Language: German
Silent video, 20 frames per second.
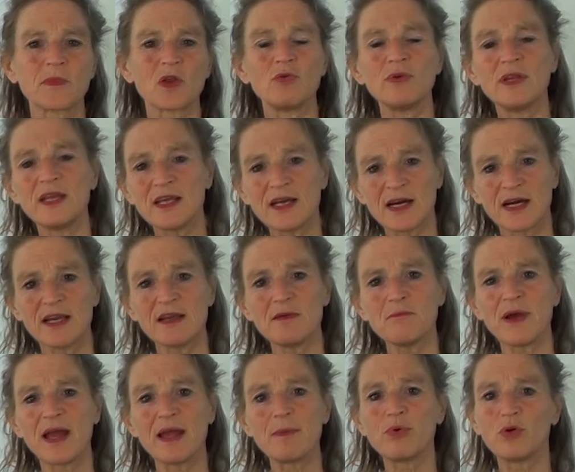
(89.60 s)
Und ich kann
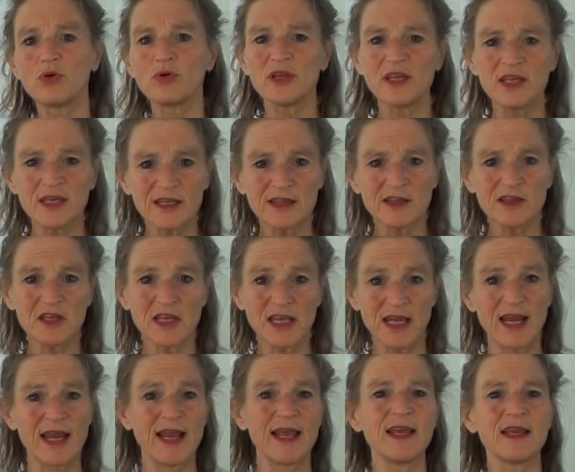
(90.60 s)
bei blockierten
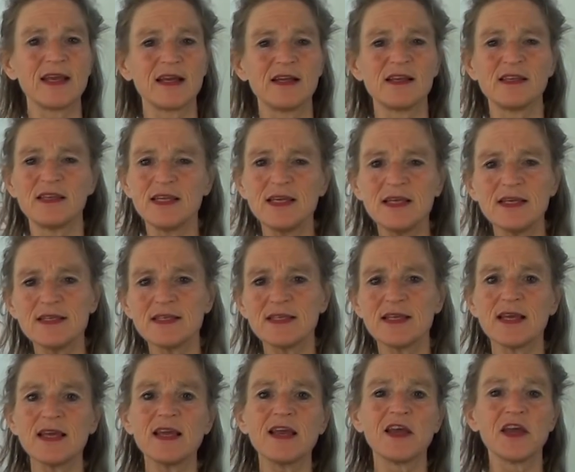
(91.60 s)
Gelenken
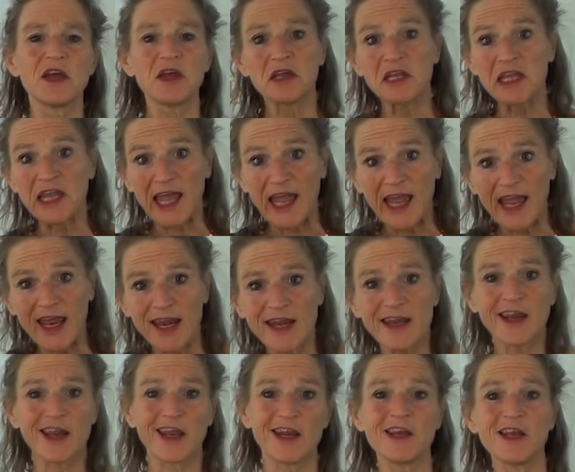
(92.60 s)
diese
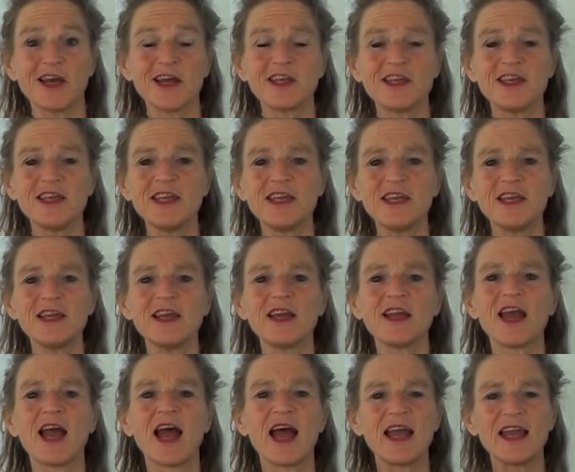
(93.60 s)
Gähnenergie
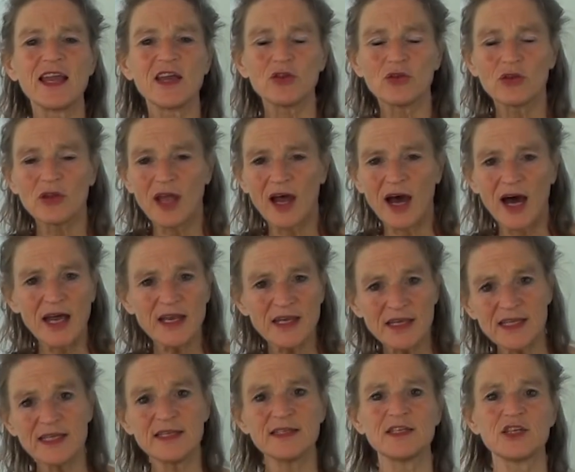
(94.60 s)

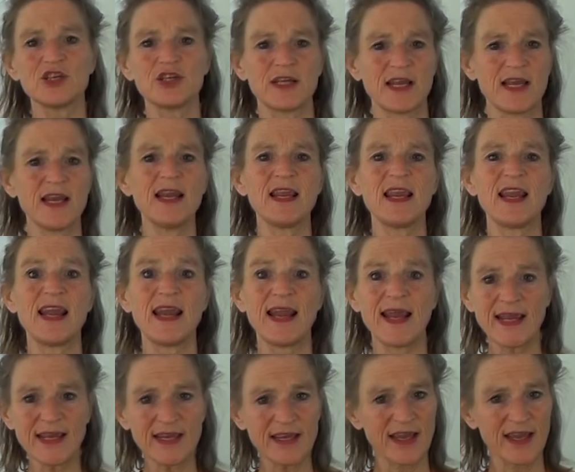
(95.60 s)
an diese Stelle
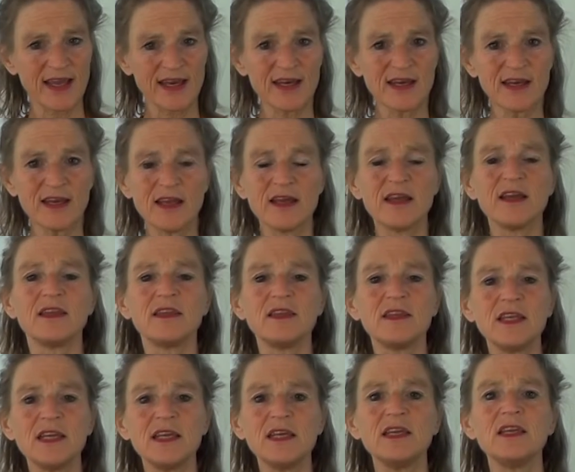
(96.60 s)
lenken,
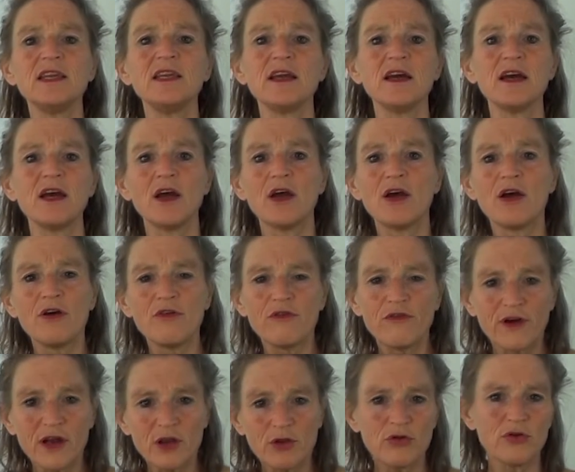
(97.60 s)
die hier
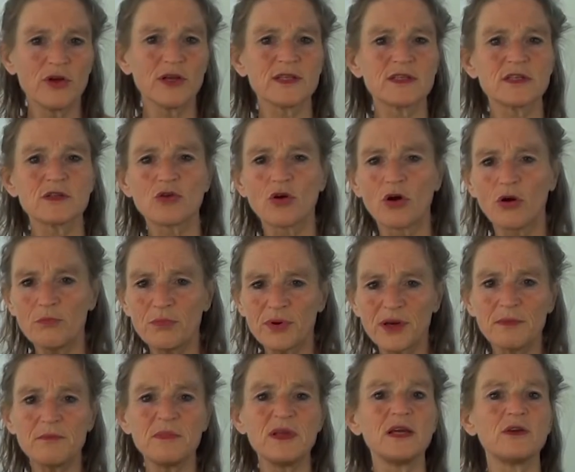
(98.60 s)
verkürzt,
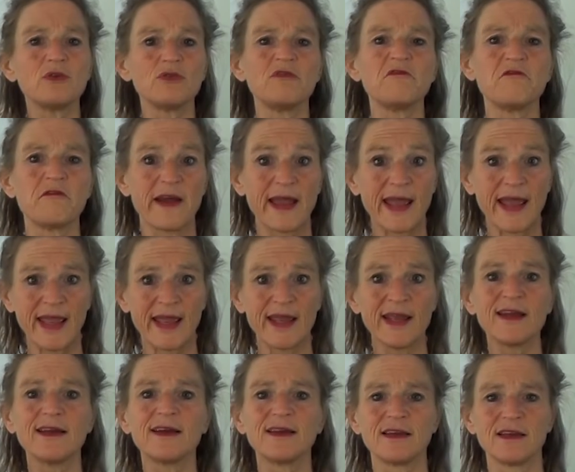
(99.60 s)
komprimiert und
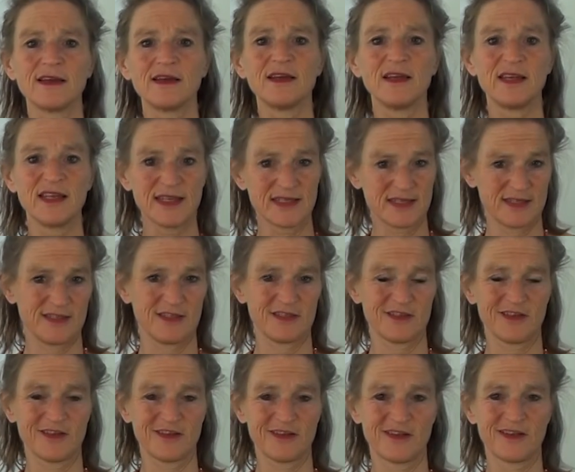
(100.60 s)
verengt
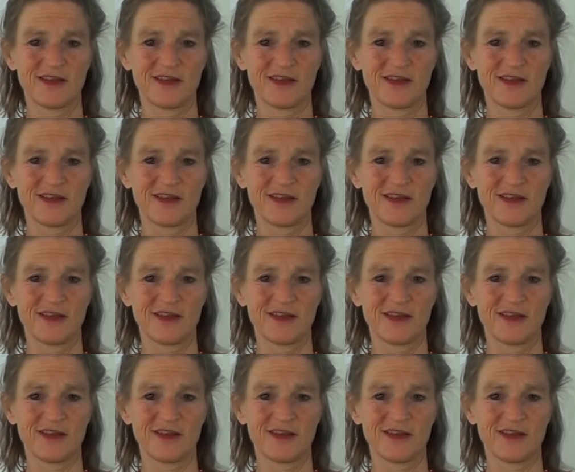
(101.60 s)
ist.